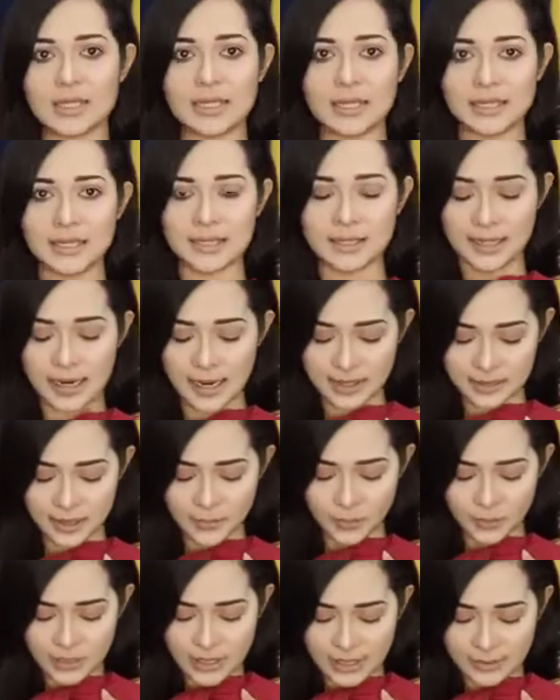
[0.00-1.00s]
পাচ্ছেন এটা ডার্ক
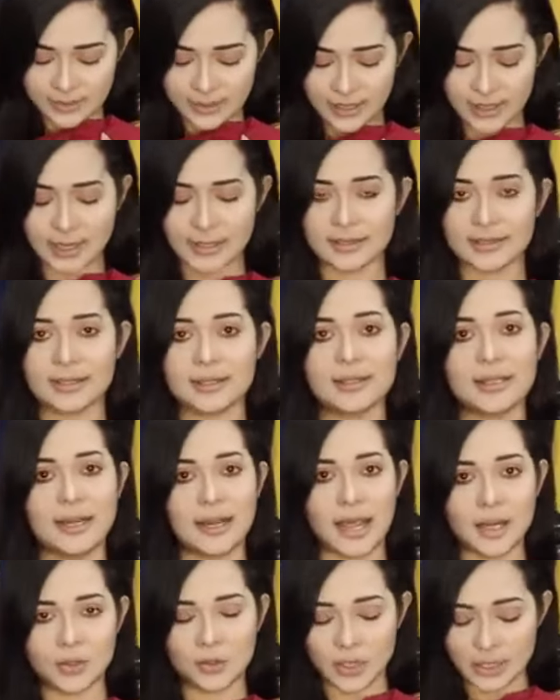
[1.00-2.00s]
তারপর ডার্ক থেকে আস্তে আস্তে
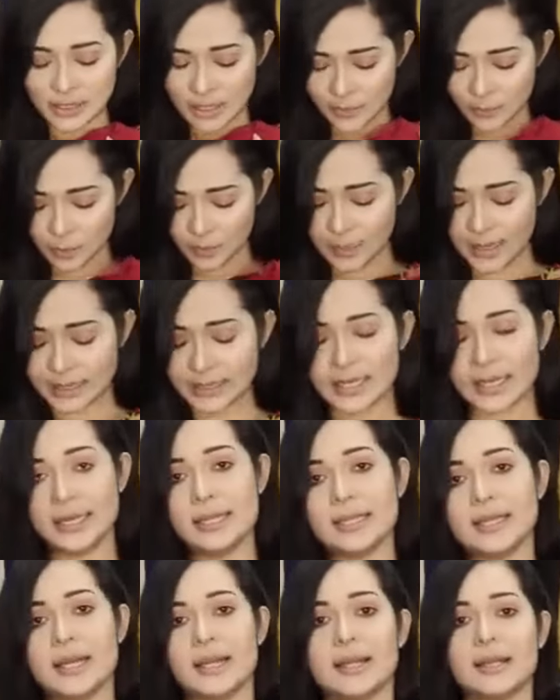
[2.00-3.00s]
লাইট হয়েছে এবং
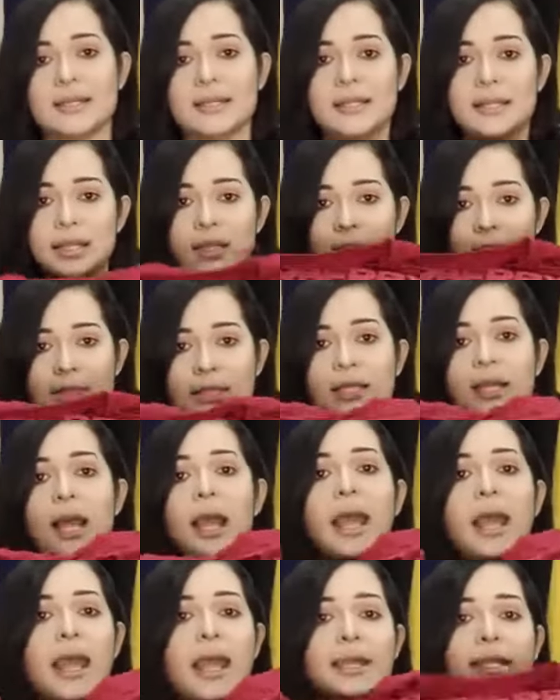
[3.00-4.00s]
মাঝখানে যে কালারটা দেখতে পাচ্ছেন
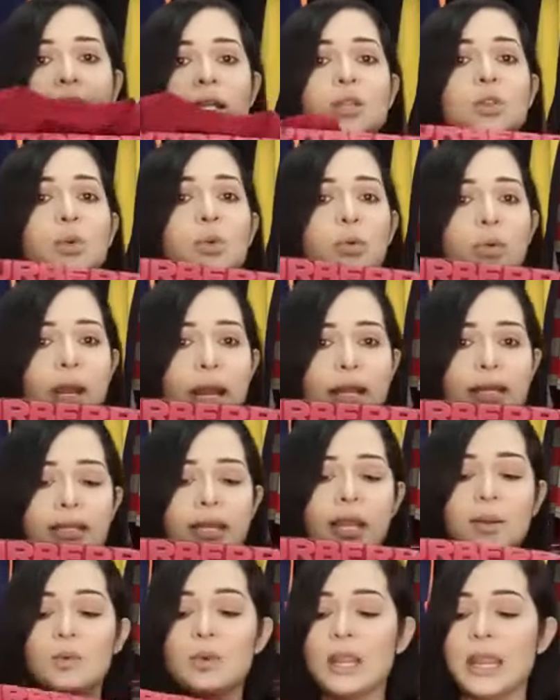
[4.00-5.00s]
এটা কিন্তু রেড
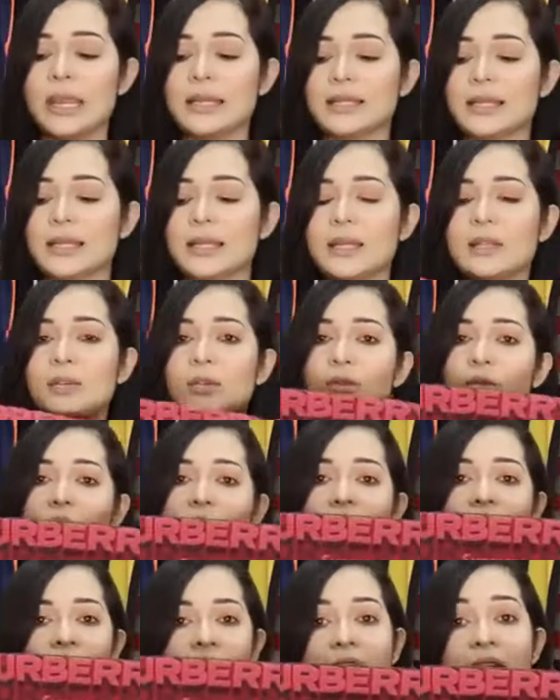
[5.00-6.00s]
এবং এটা কিন্তু
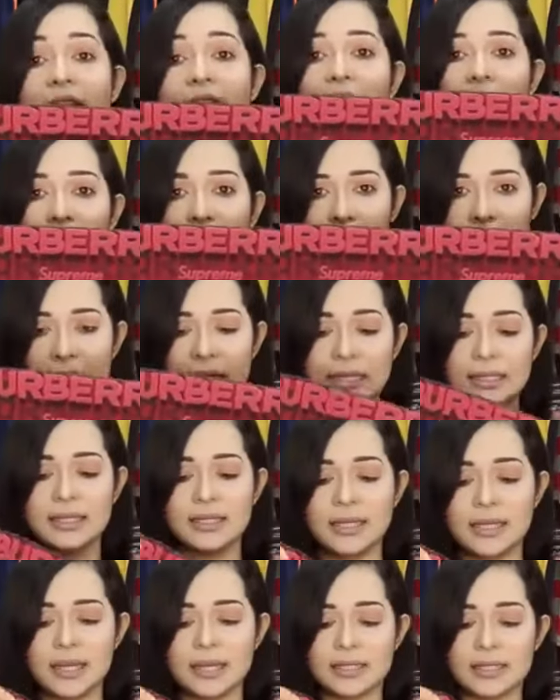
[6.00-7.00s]
থ্রি ডি প্রিন্ট
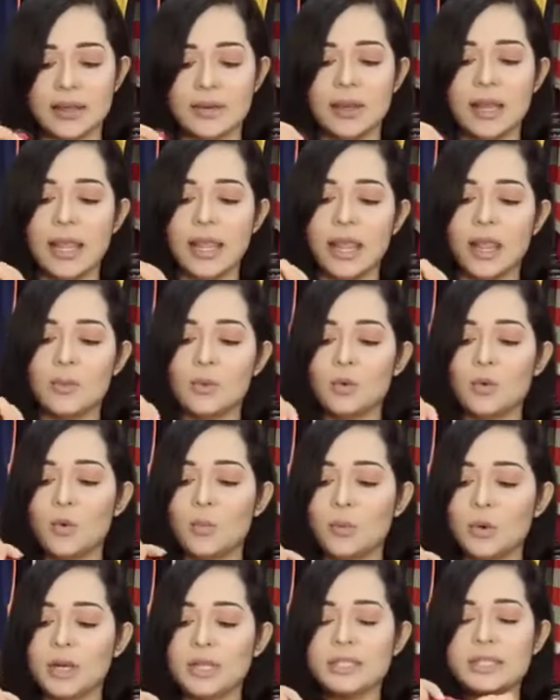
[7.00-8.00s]
ঠিক আছে এবং
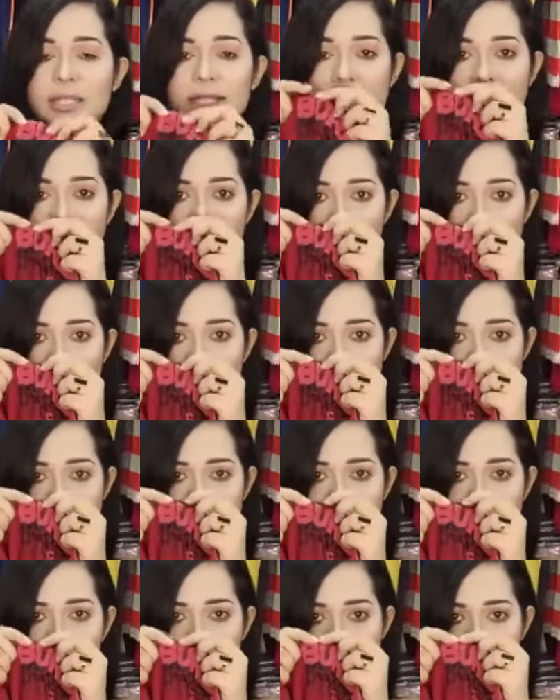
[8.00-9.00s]
উপরের যে টেক্সচারটা
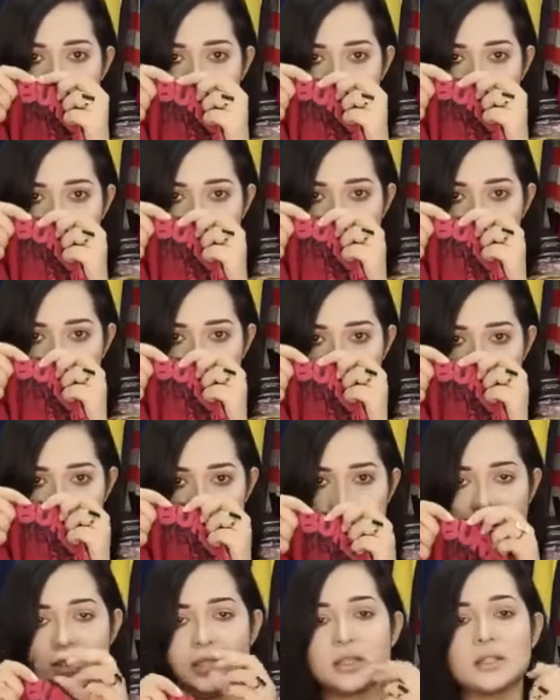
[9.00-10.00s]
এই থ্রি ডি প্রিন্টের
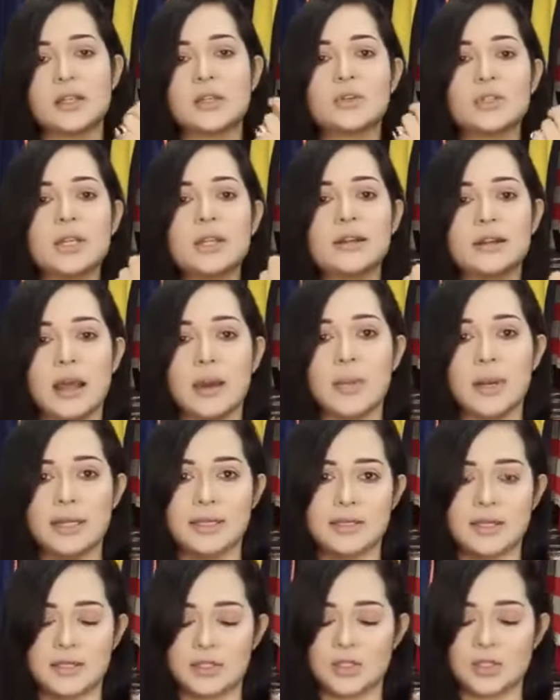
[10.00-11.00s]
উপরের টেক্সচারটা হচ্ছে
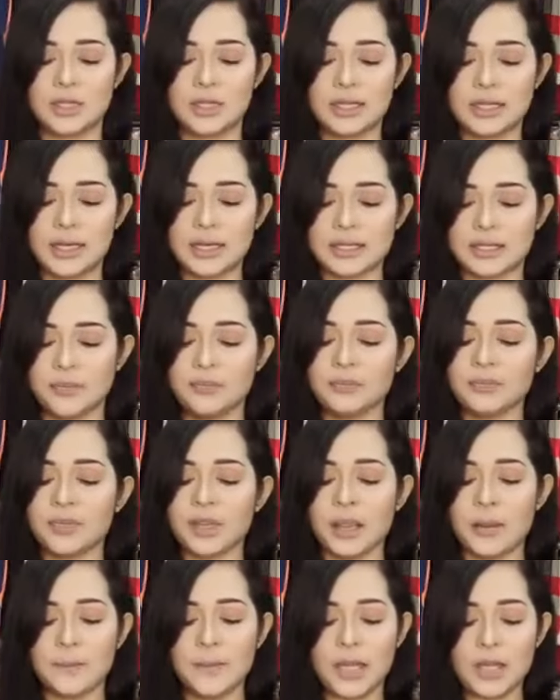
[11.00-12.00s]
রাবারি টেক্সচার ঠিক আছে
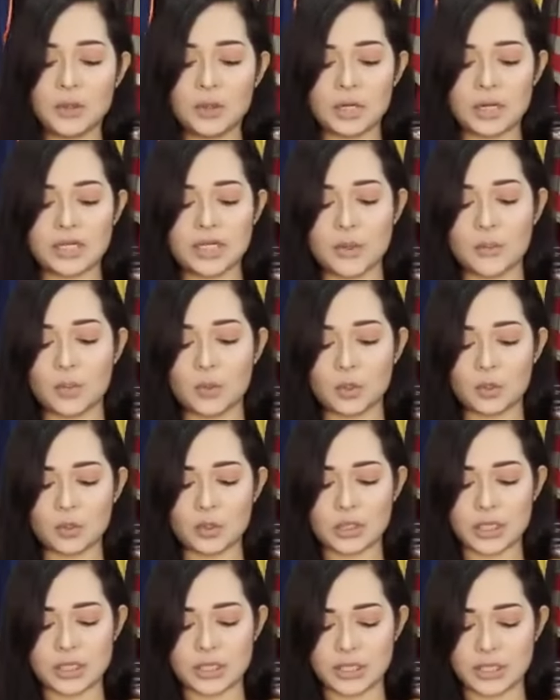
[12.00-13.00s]
ভিতরের যে
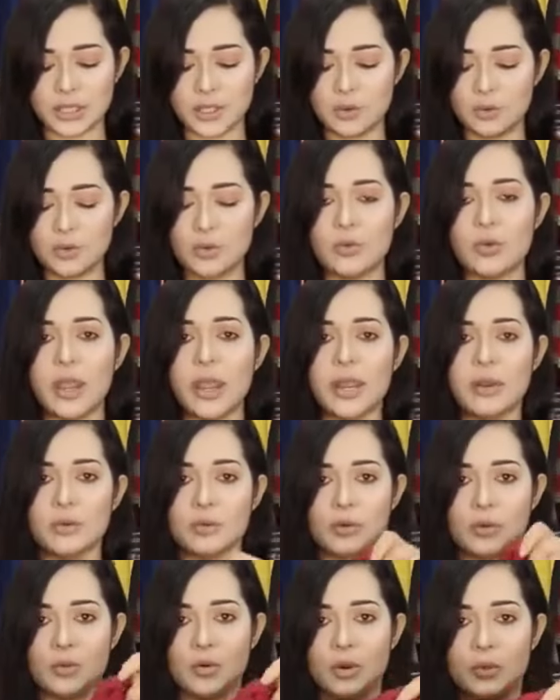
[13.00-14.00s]
পোর্শনটা সেটা কিন্তু
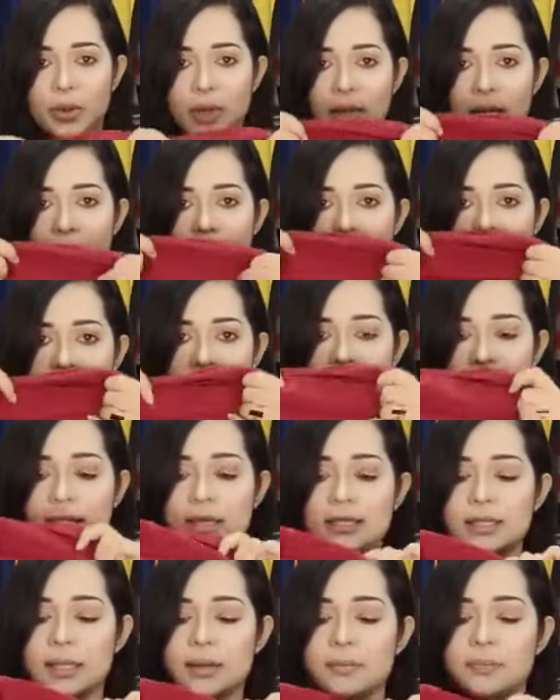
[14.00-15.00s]
এইরকম করে ঠিক
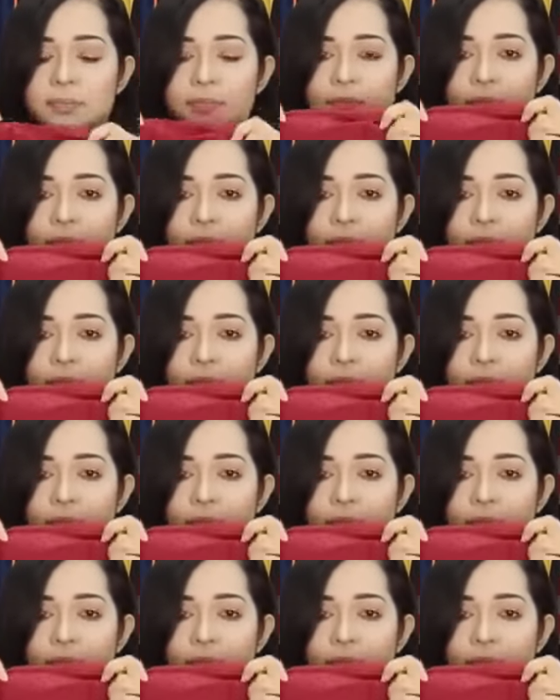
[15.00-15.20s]
আছে